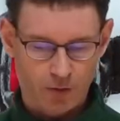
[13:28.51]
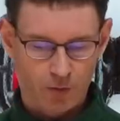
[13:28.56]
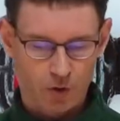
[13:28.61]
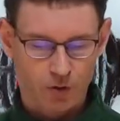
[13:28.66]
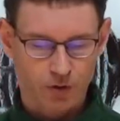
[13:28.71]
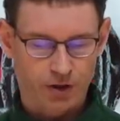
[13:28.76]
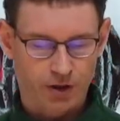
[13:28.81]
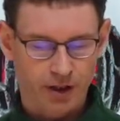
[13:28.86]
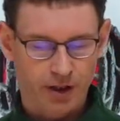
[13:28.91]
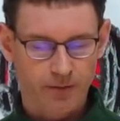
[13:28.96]
部
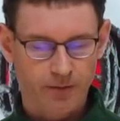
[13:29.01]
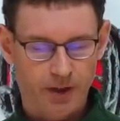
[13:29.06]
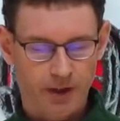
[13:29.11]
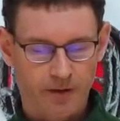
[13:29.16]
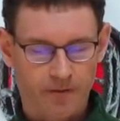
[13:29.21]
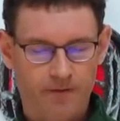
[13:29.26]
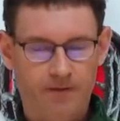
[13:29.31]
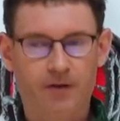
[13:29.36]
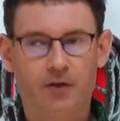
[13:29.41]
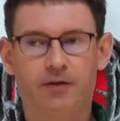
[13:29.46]
生
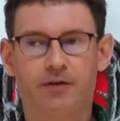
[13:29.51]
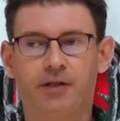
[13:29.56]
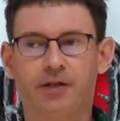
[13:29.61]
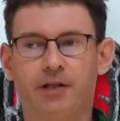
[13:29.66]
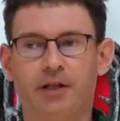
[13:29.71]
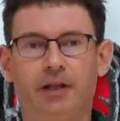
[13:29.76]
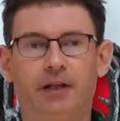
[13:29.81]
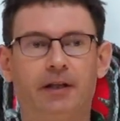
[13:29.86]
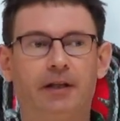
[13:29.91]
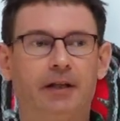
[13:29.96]
命奉
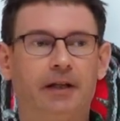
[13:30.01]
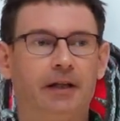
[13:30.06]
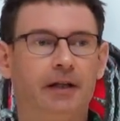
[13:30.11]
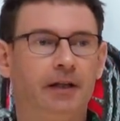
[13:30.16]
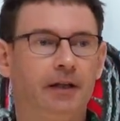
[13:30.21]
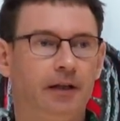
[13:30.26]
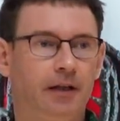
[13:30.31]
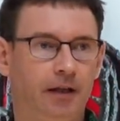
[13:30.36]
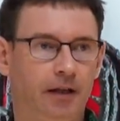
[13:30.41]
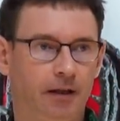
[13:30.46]
献
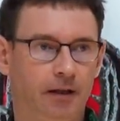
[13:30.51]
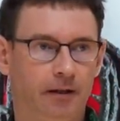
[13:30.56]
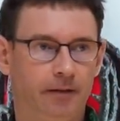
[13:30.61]
给你，